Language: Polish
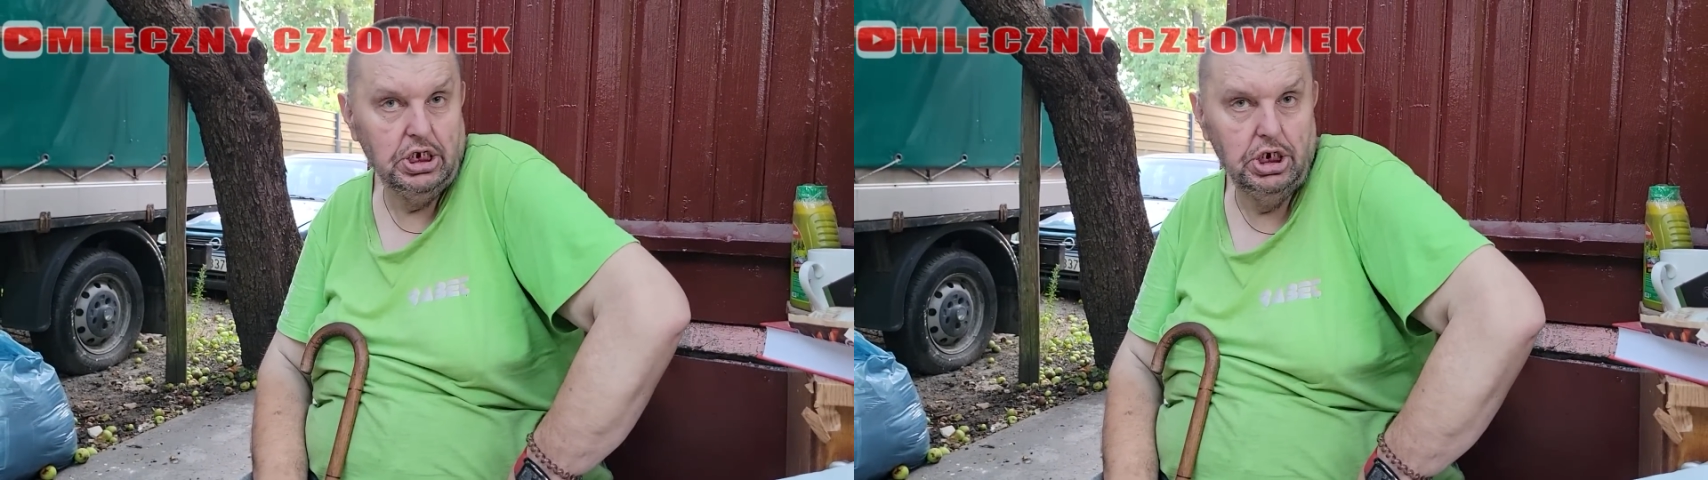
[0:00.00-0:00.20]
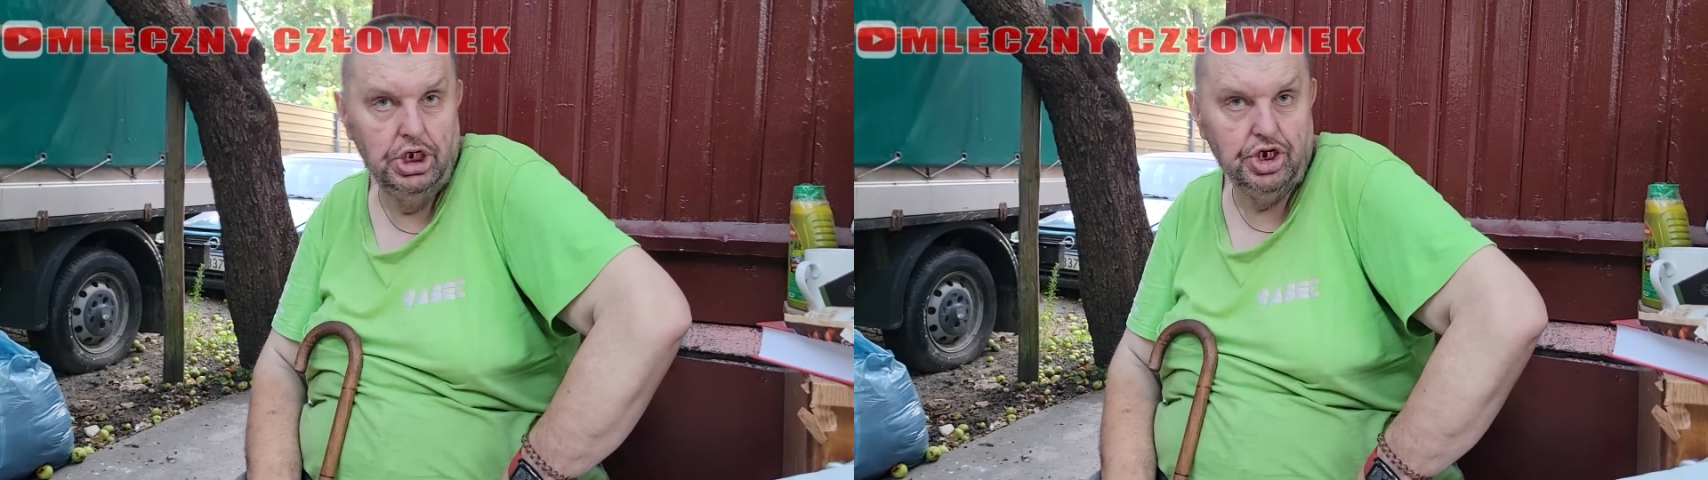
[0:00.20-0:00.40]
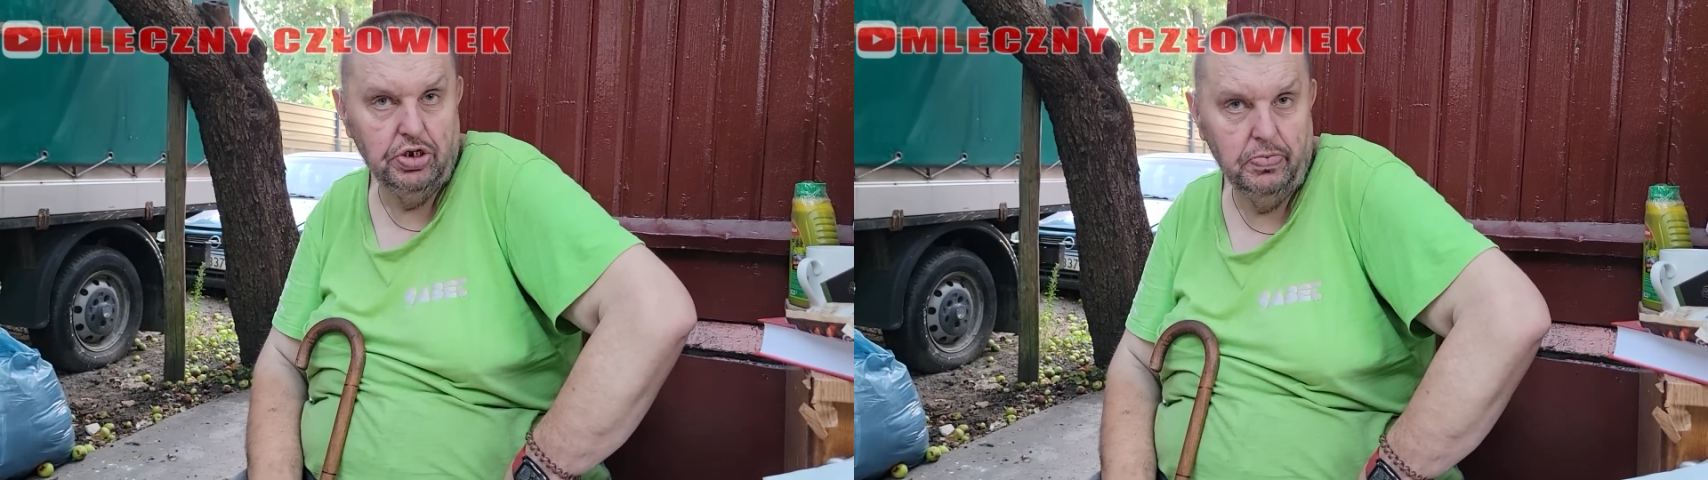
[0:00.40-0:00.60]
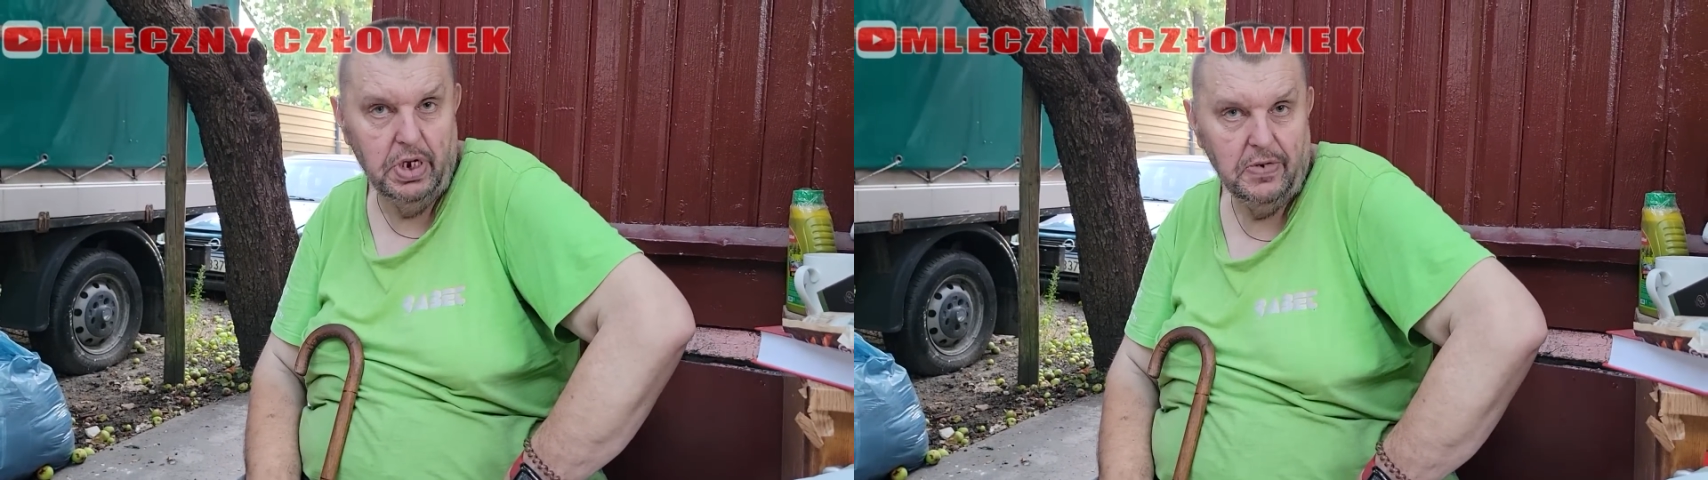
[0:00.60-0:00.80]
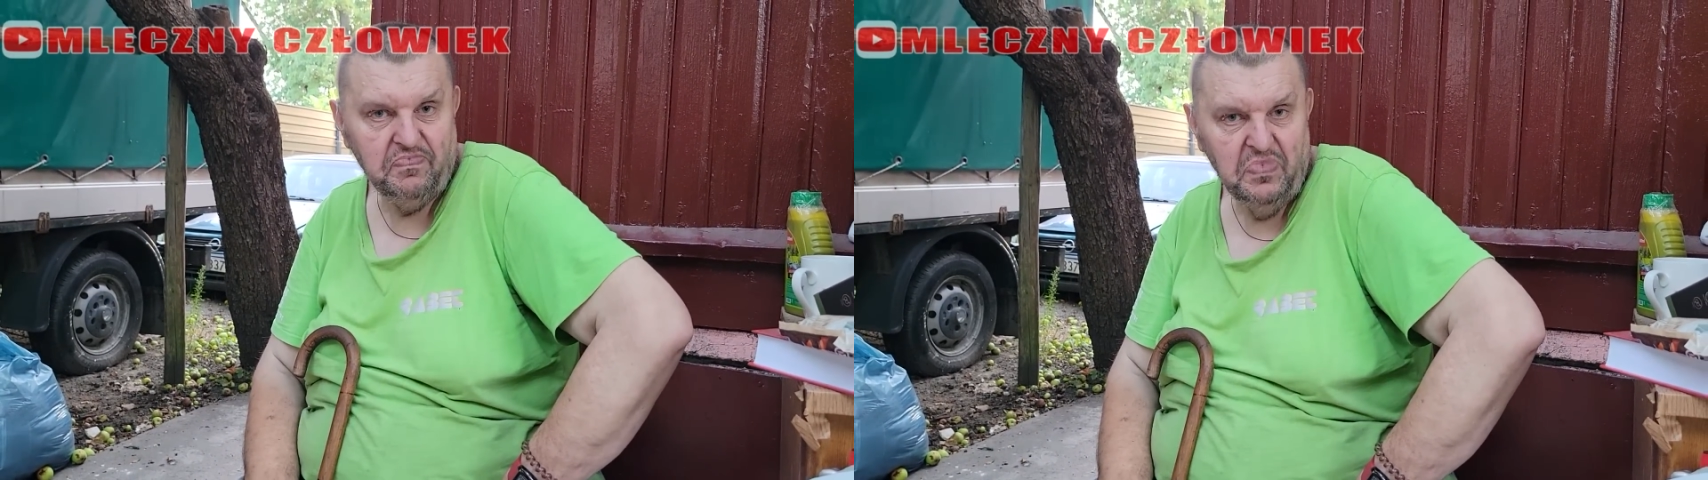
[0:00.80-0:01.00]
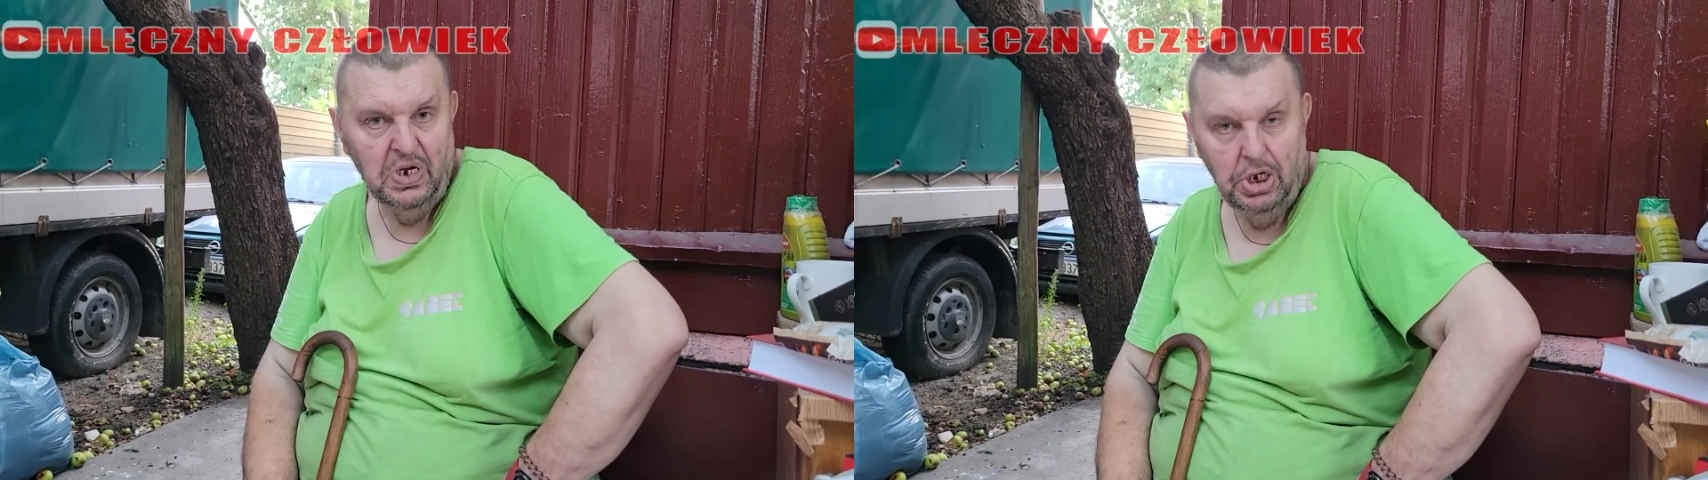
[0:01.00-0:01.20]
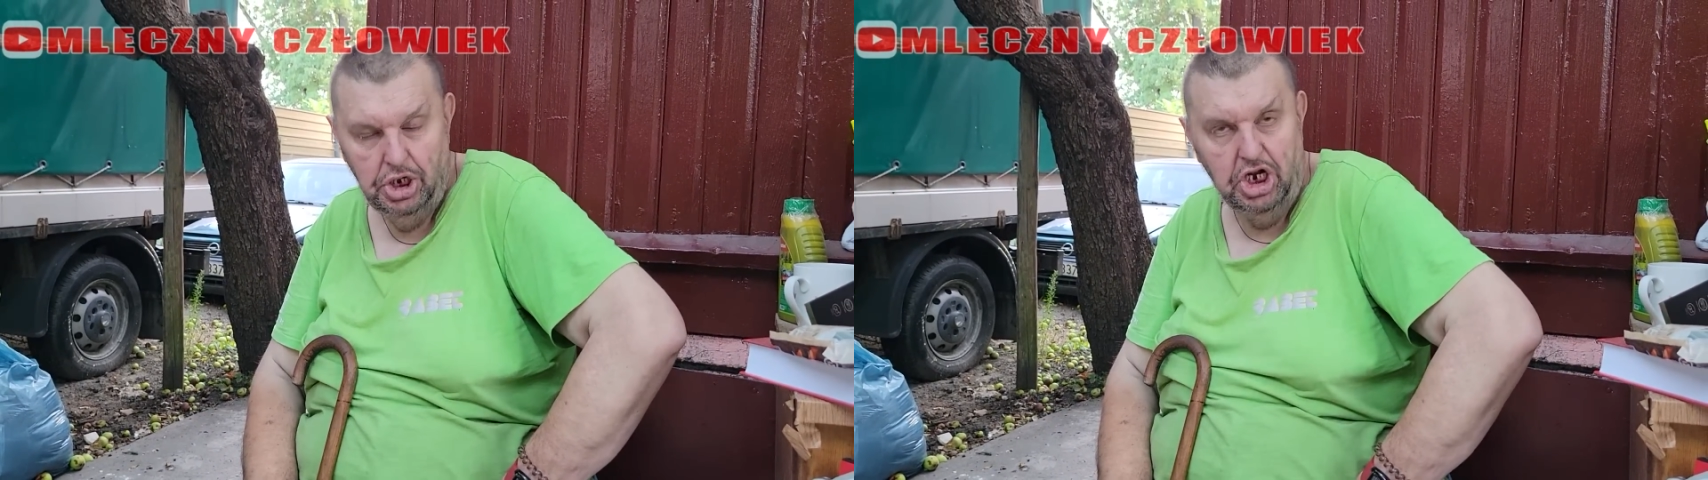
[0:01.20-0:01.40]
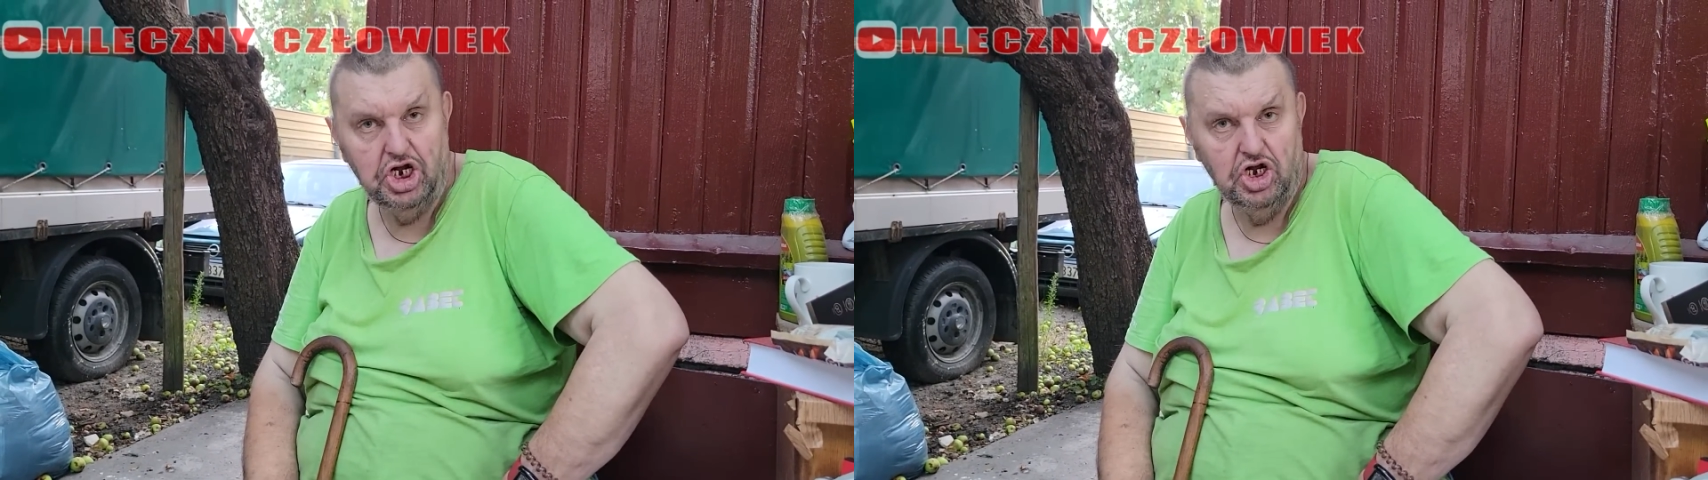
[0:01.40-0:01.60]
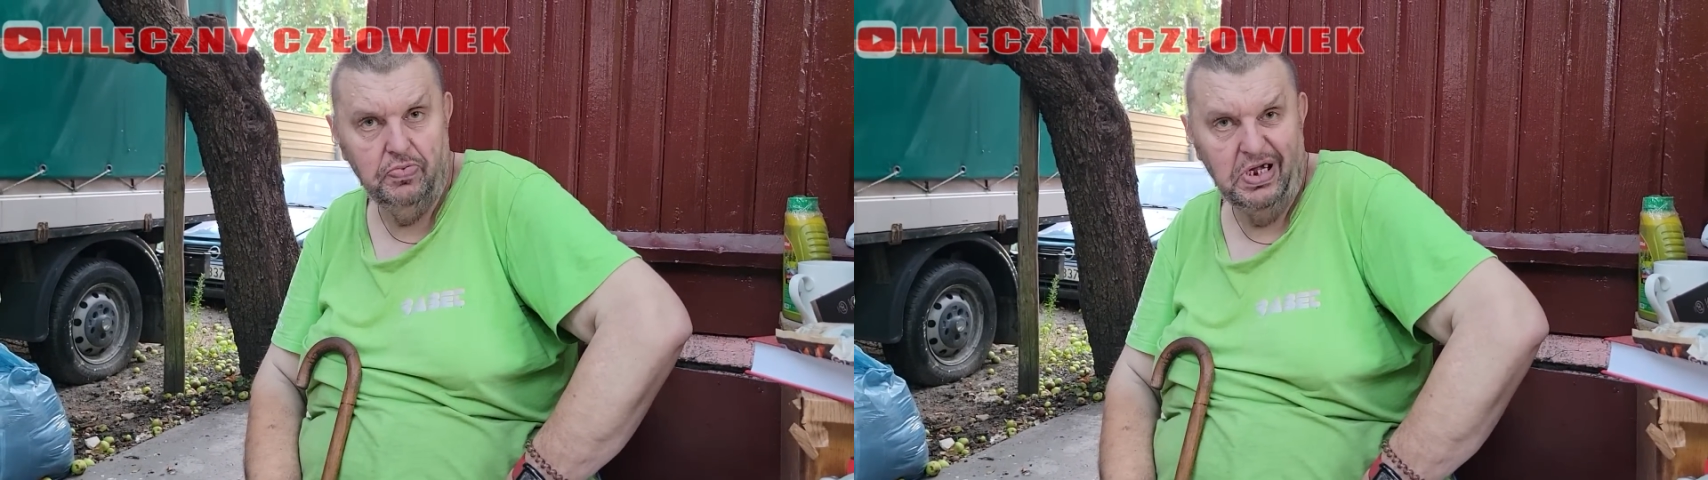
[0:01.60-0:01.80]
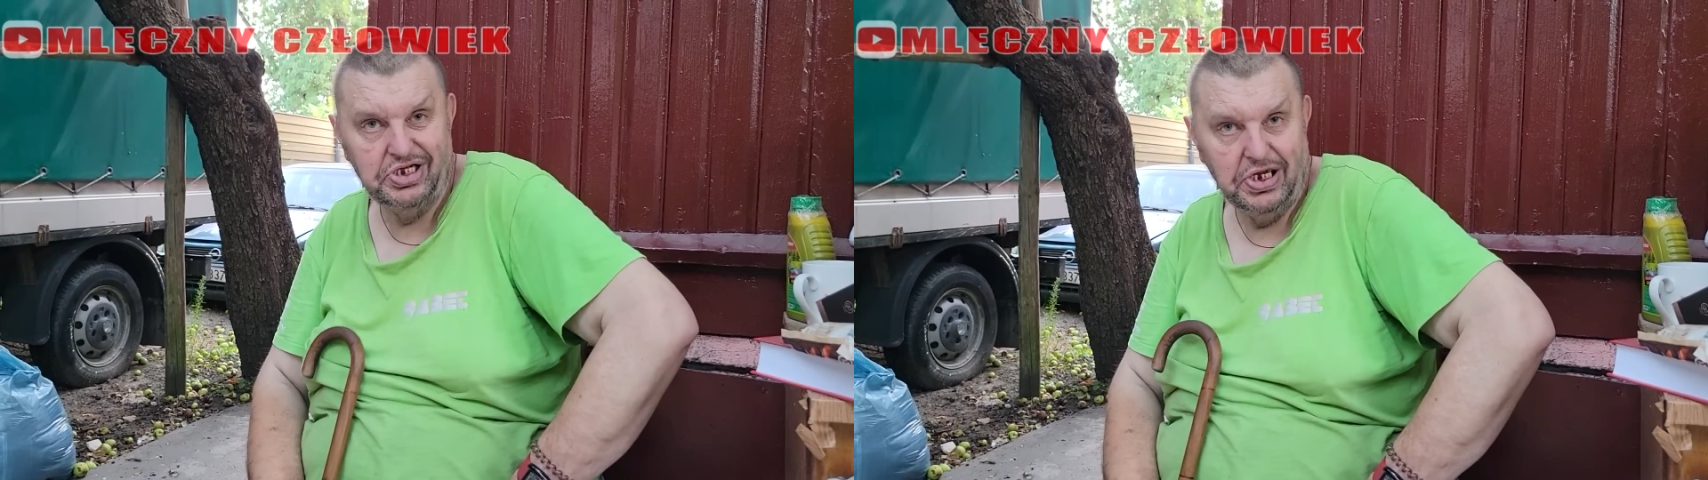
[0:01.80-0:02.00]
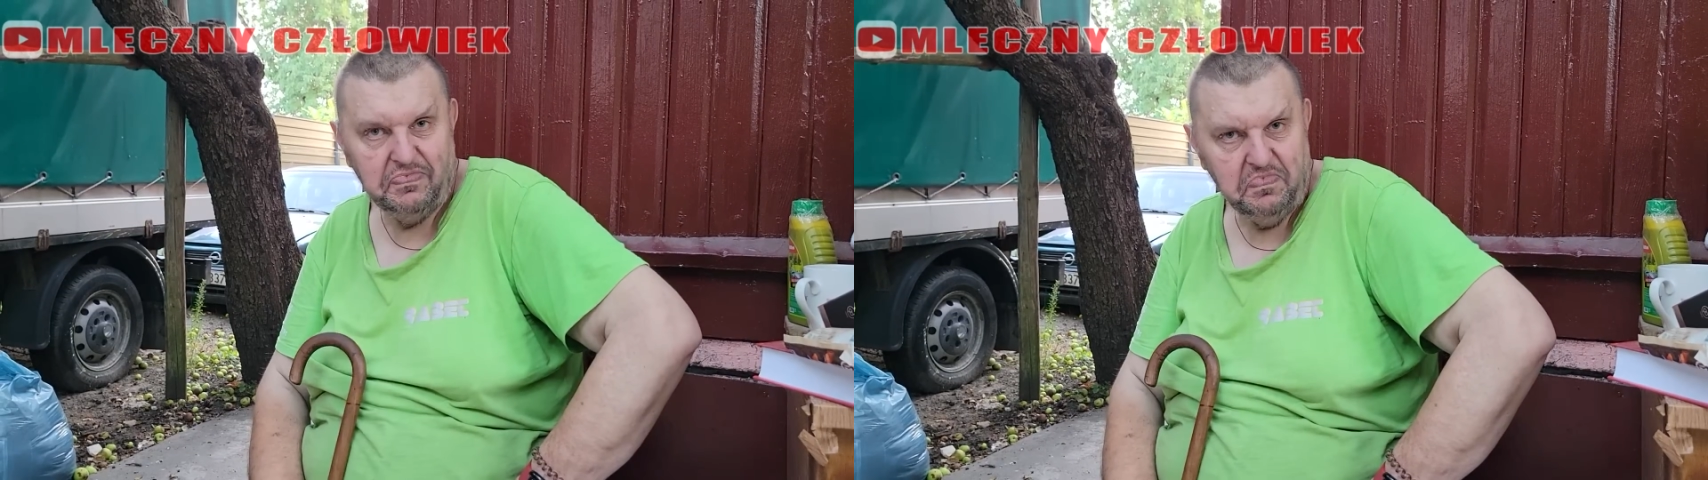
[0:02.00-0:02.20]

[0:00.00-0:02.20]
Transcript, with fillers: I numerek legitymację. pokazać. I legitymację.